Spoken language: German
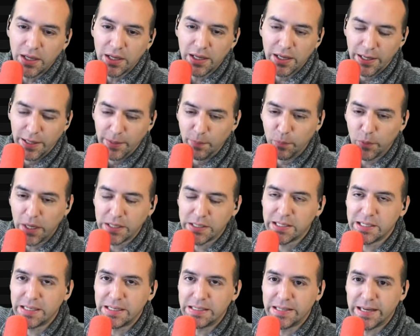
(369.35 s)
Ähm,
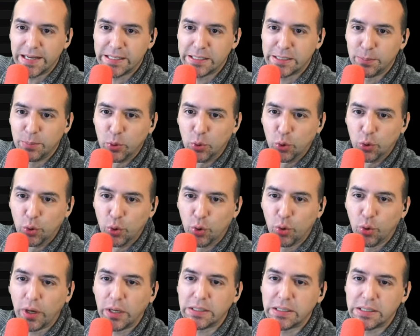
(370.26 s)
das ist die sechste
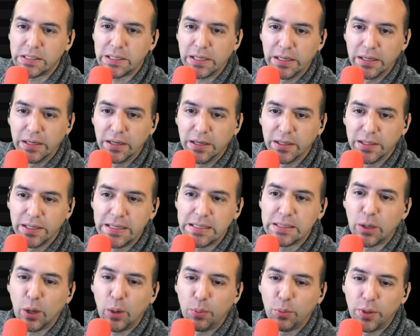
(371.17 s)
Belohnung und das ist dann
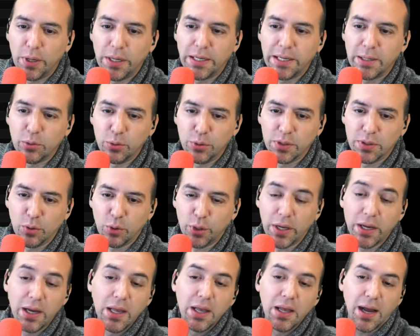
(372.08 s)
dieser Operator hier unten.
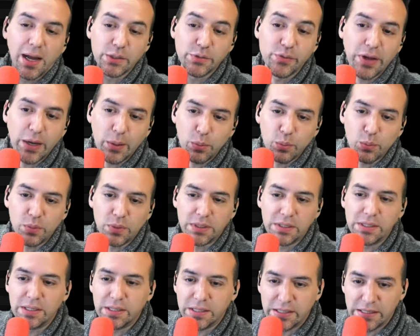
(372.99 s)
Okay, also wir haben
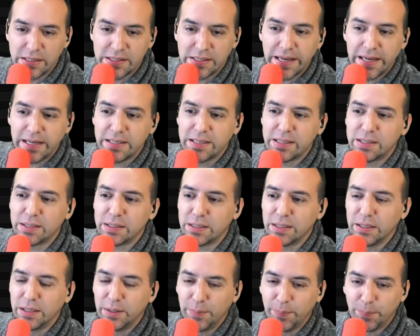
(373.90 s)
äh, sechs
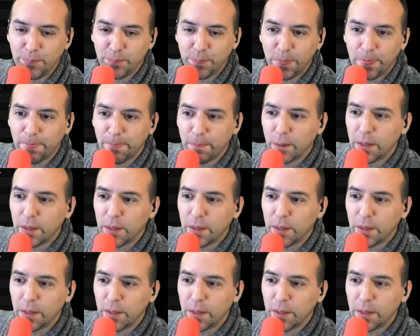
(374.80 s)
ähm,